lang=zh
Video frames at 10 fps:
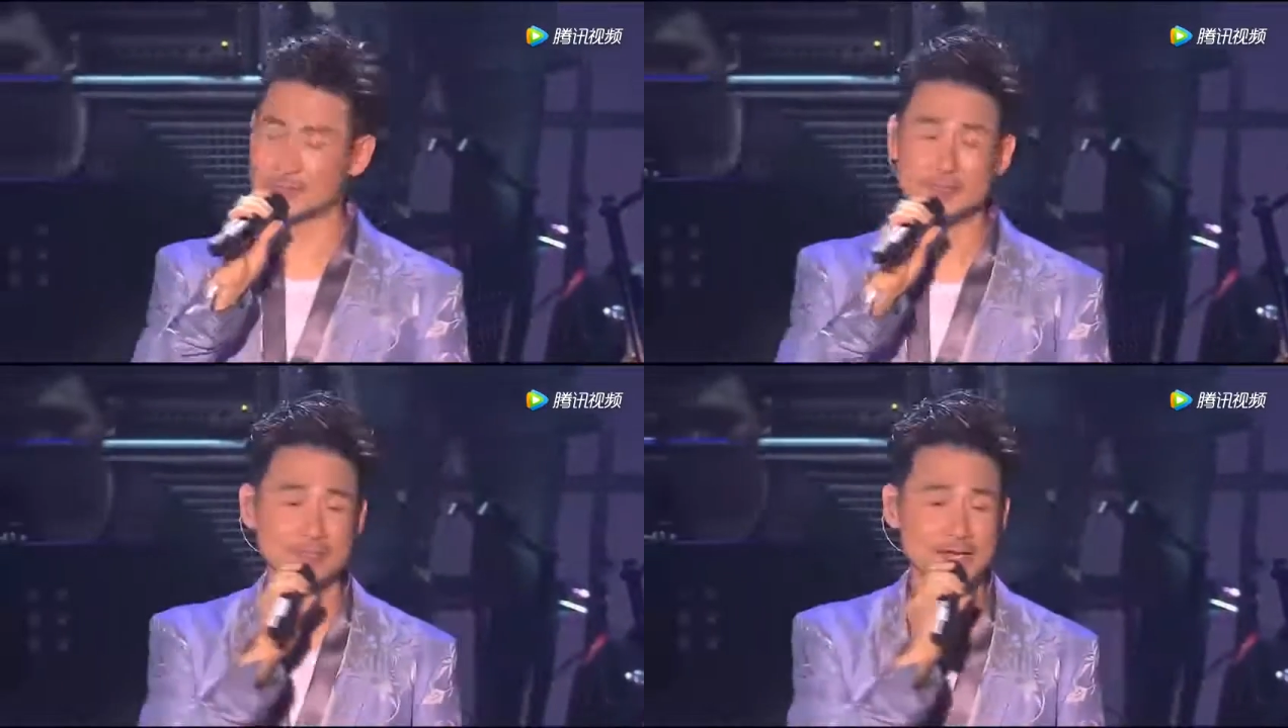
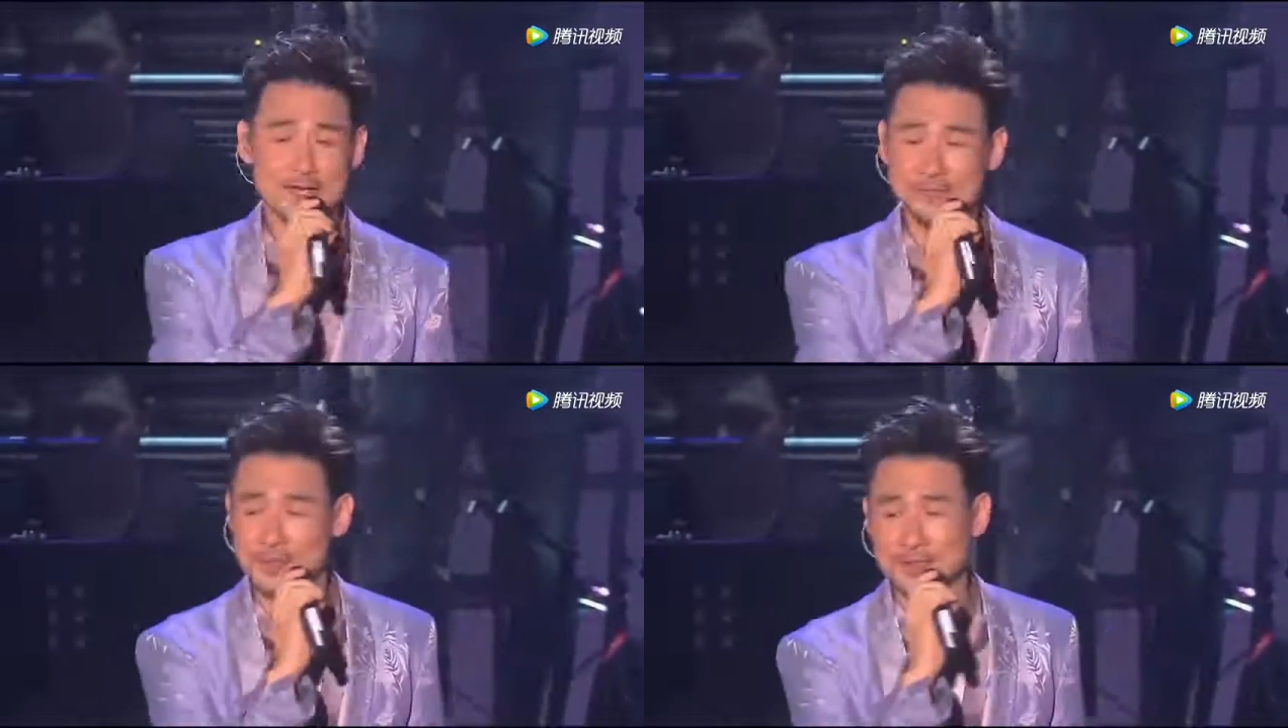在演
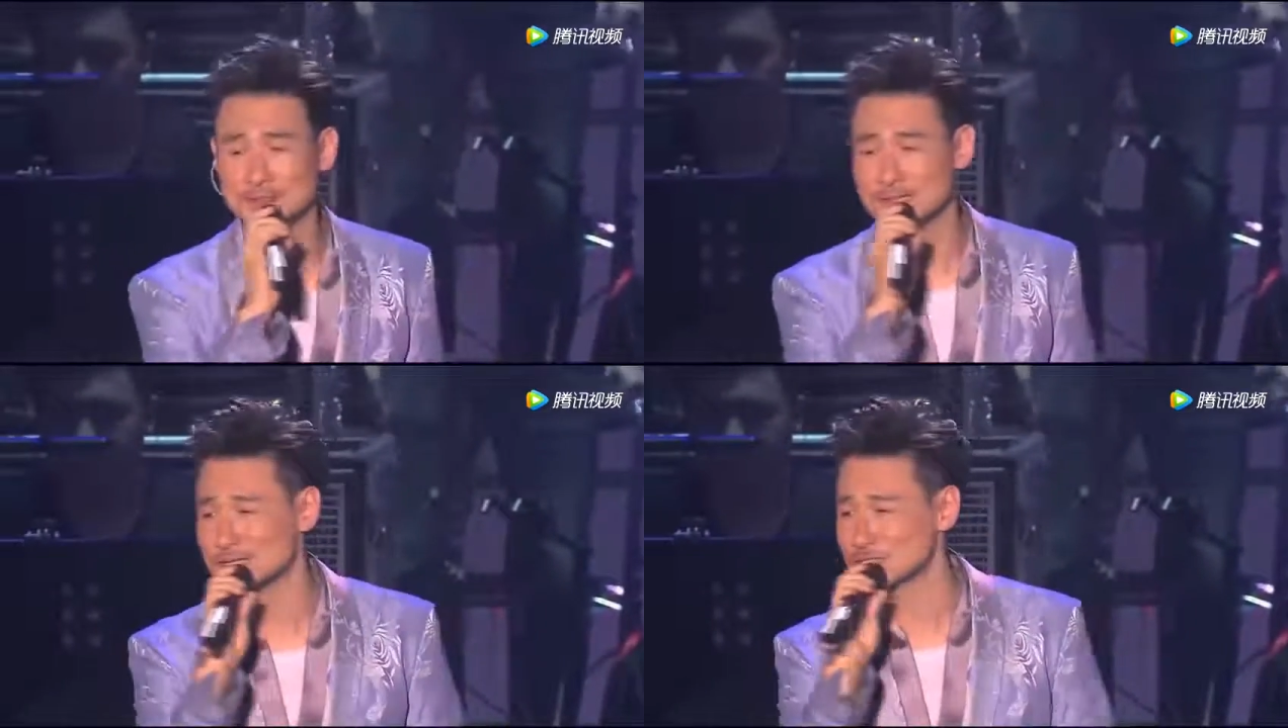唱会相
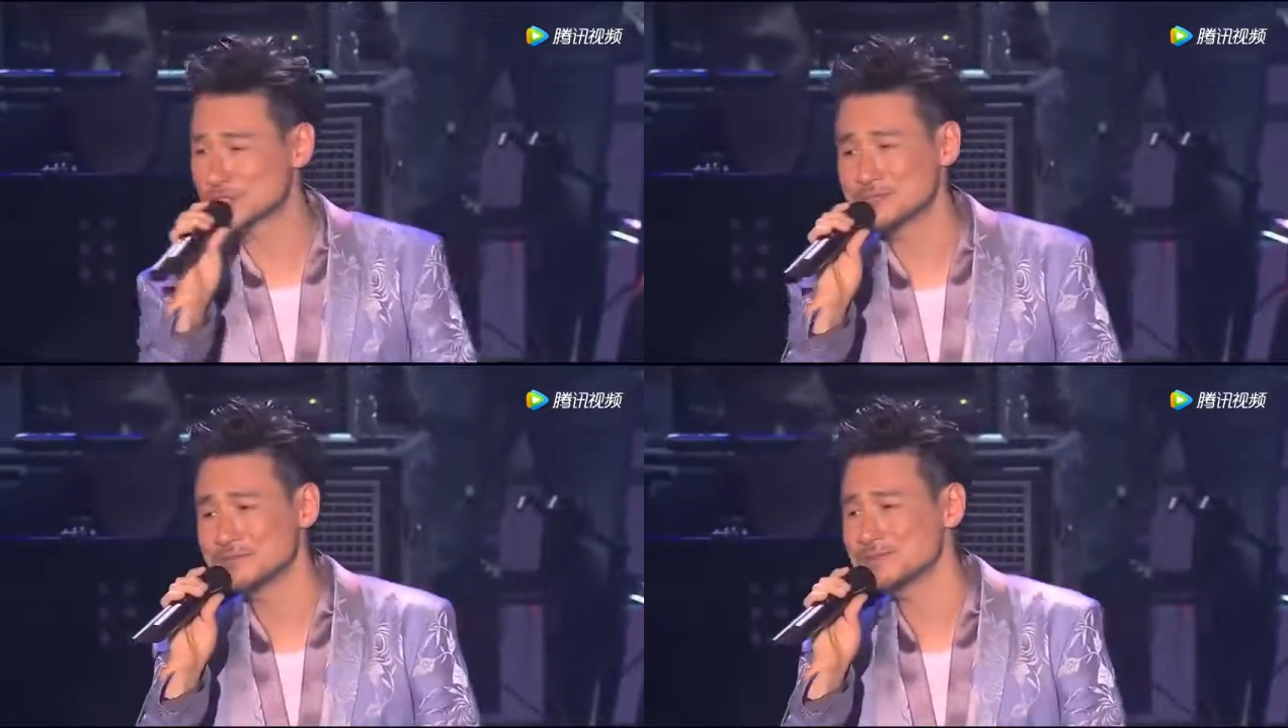关看
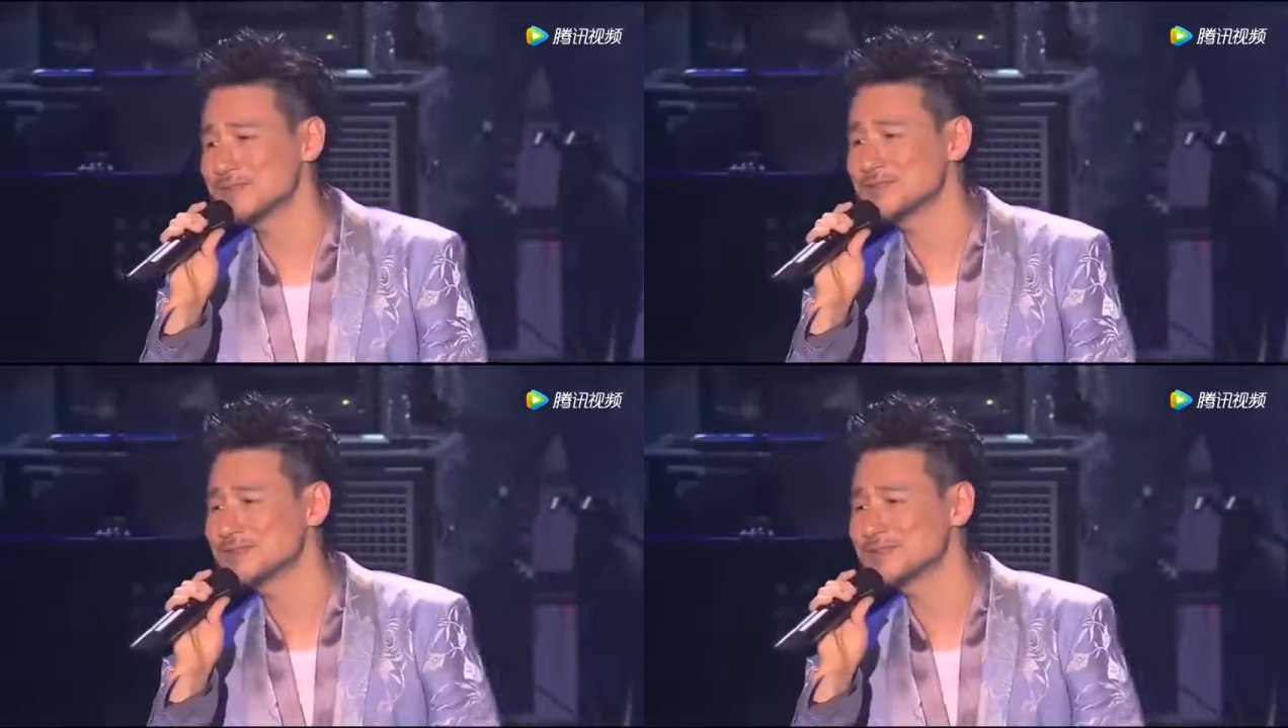台进行